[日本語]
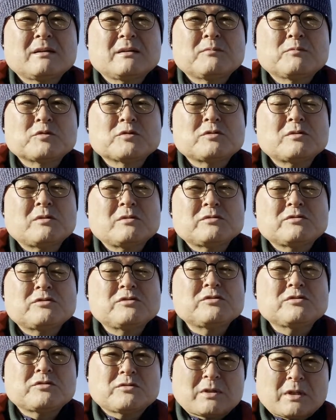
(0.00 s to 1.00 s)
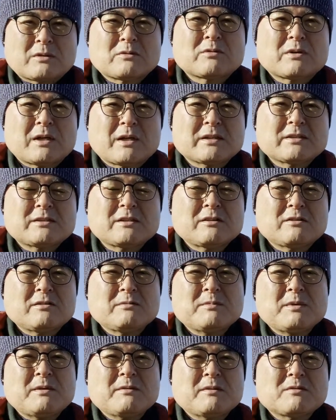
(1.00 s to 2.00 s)
もちろん住所だとか施設
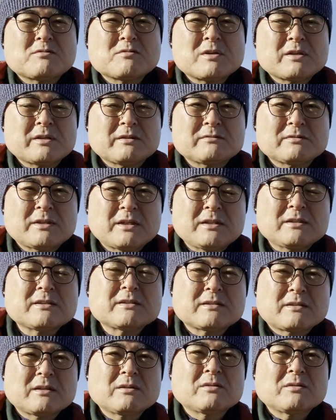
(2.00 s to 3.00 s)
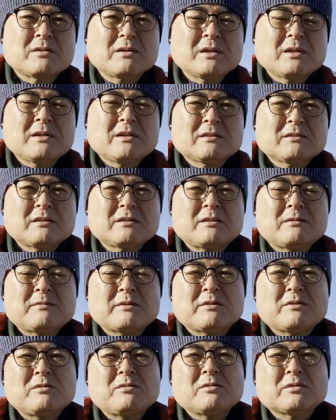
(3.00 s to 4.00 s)
名は動かなくていいんですけど例えば
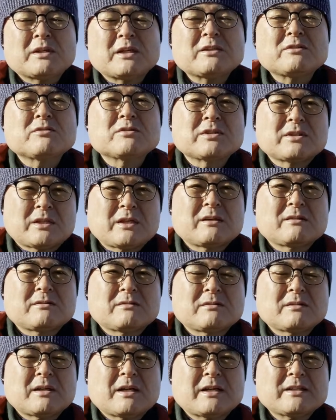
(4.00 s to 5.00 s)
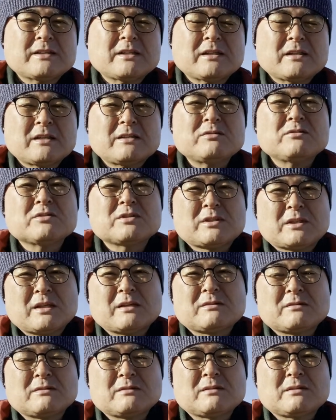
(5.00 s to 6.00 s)
今日何をしている明日何をして
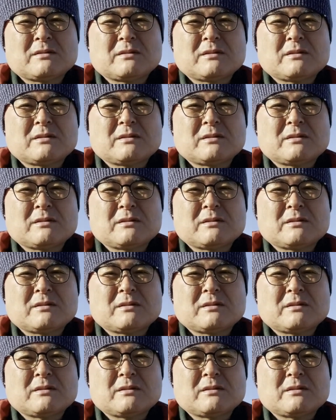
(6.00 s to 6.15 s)
いる